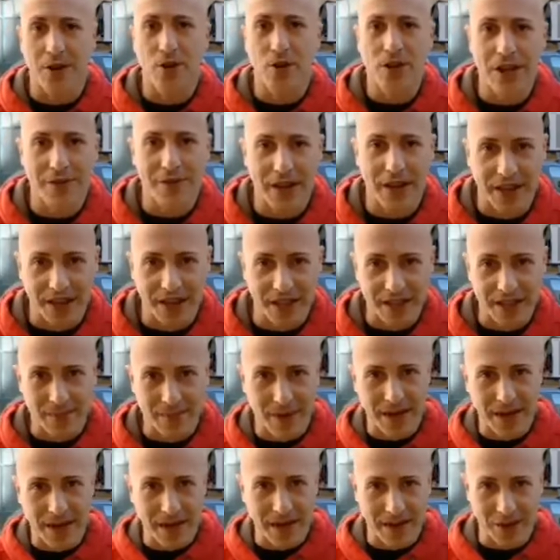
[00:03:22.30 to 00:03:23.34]
che cosa farete?
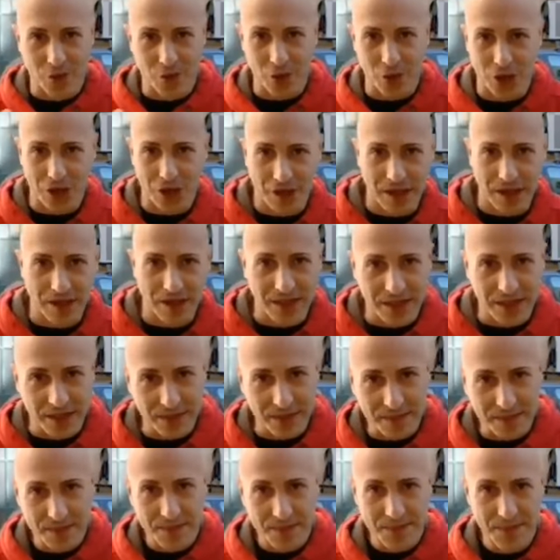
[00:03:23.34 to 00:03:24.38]
Sparerete sui
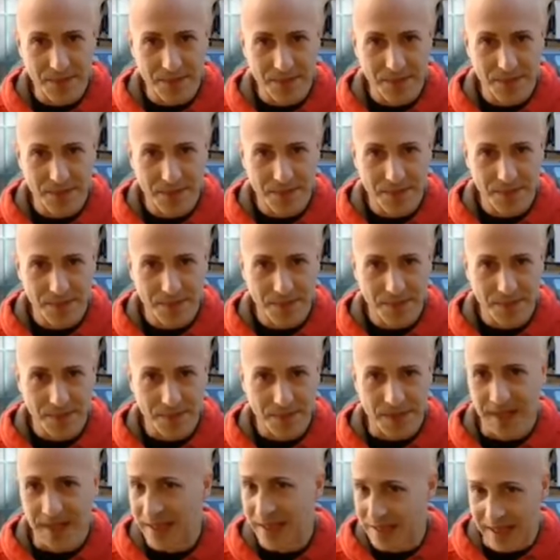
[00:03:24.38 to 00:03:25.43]
cittadini?
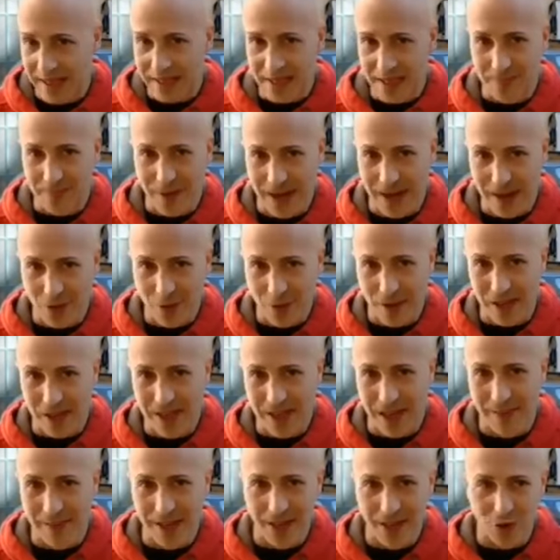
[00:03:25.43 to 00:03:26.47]
State sparando
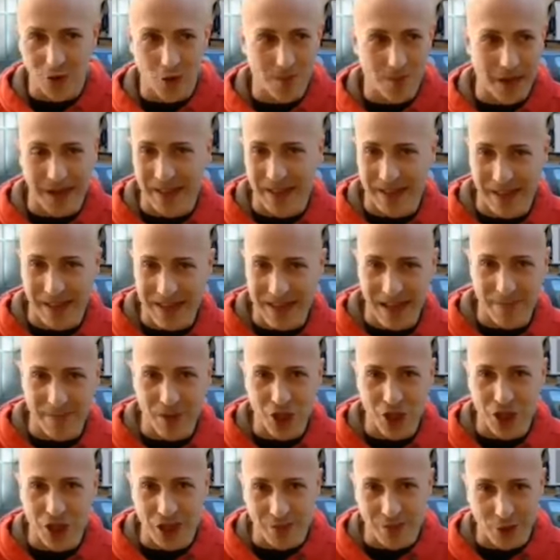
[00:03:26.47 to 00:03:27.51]
praticamente sui parenti e gli
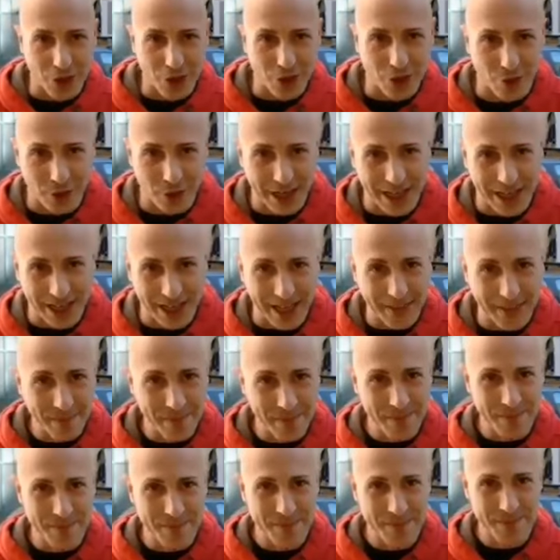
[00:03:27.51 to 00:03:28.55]
amici dei vostri colleghi.
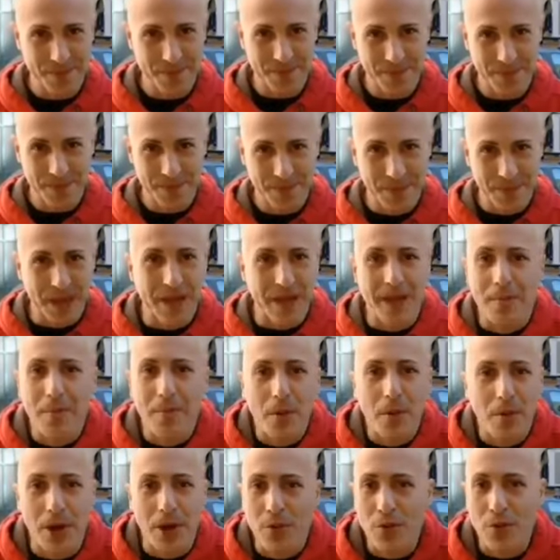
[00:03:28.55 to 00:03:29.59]

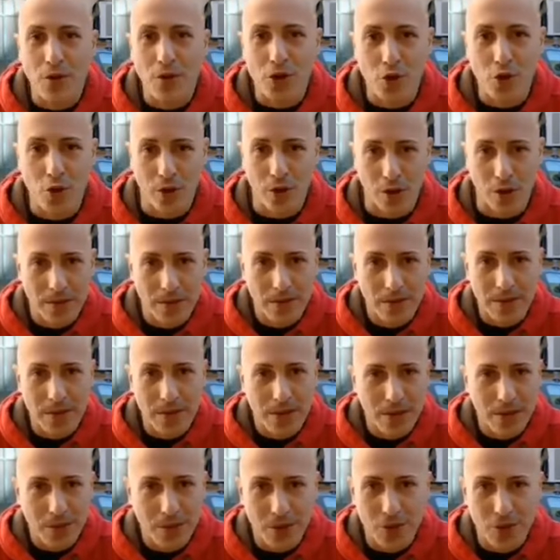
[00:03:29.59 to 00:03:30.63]
Popolo è uno solo.
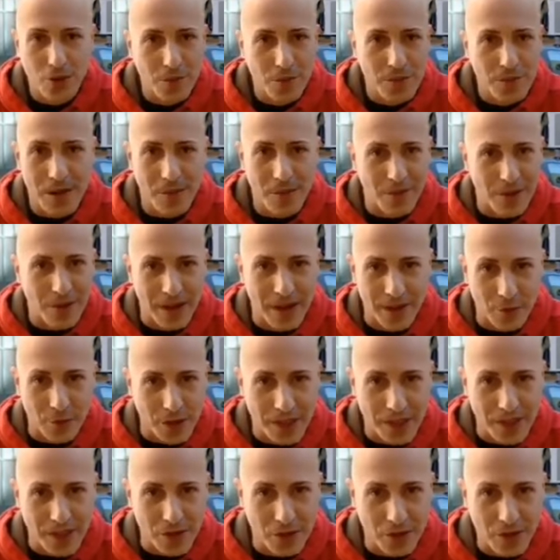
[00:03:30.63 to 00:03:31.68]
Non dobbiamo fare
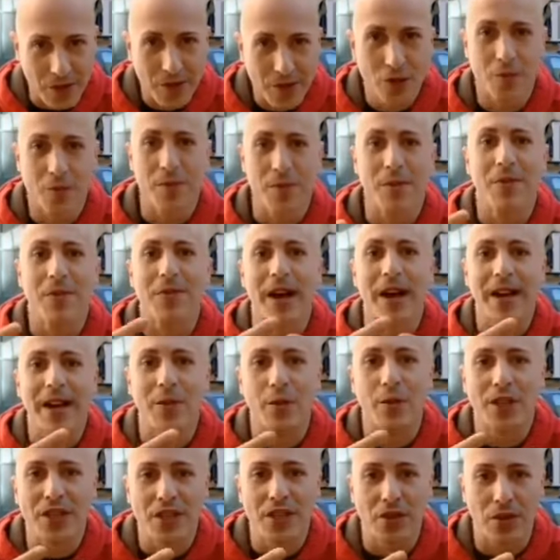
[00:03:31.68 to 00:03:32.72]
questo, dobbiamo
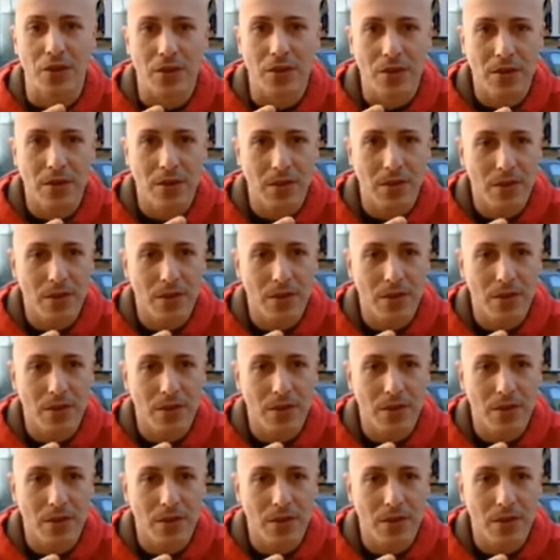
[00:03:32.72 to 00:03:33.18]
fare questo.